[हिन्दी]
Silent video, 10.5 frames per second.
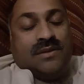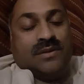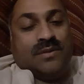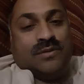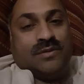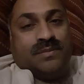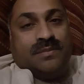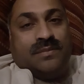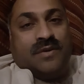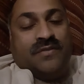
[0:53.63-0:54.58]
तो उस
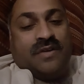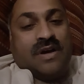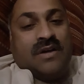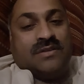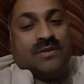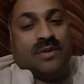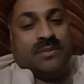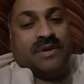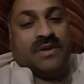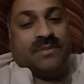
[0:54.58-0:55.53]
फ्रांस
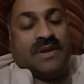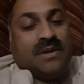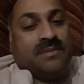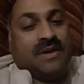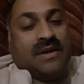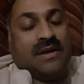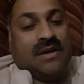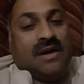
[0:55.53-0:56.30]
गवर्नमेंट पर हमारा